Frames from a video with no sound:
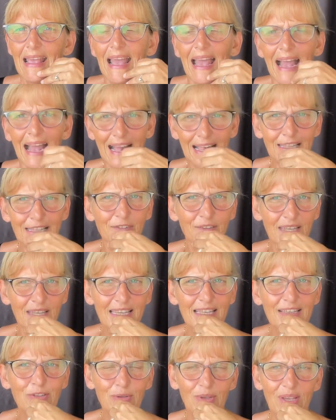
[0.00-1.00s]
Als wir
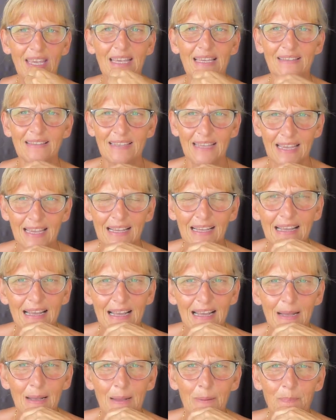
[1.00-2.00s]
hier zuerst
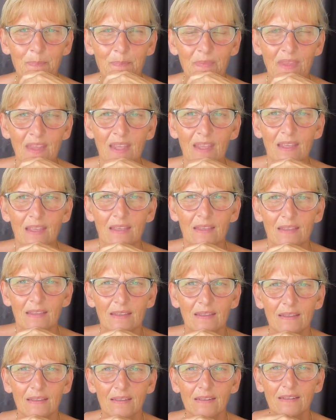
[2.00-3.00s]
herkamen,
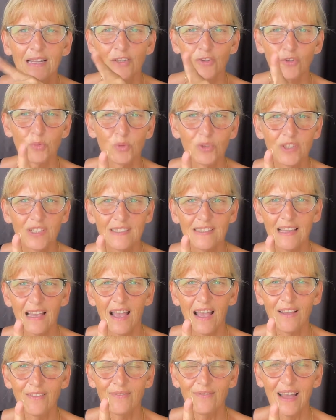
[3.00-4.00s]
dazu muss ich
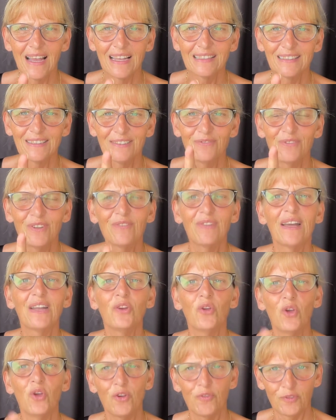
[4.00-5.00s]
sagen, wartet, wir
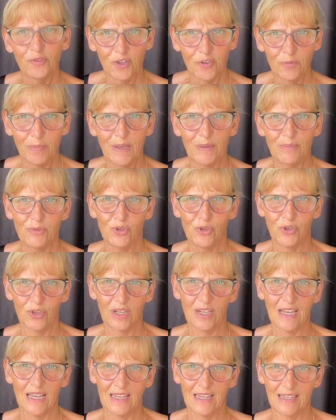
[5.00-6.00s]
waren öfters beim
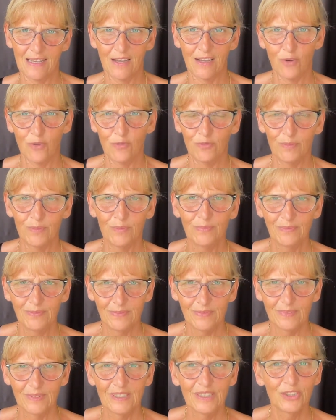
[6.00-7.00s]
Türken einkaufen
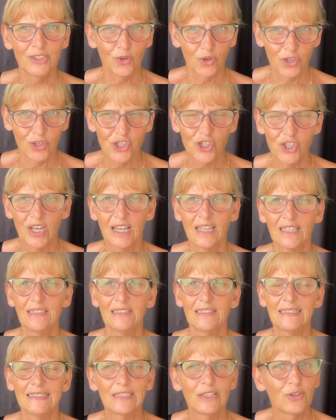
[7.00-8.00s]
in
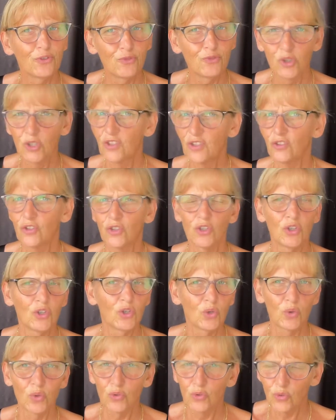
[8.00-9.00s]
Deutschland.
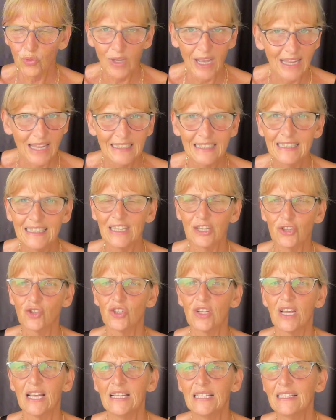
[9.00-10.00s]
Gewürze und so kannte ich ja
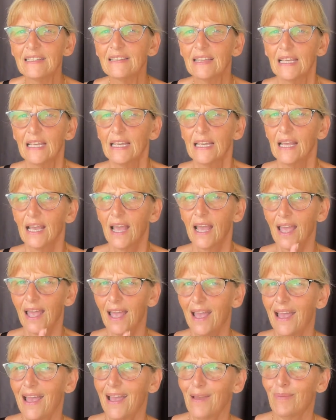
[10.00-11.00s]
schon alles.
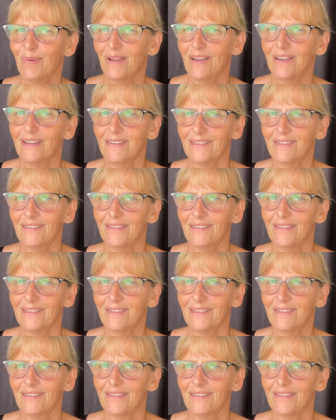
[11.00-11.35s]
Aber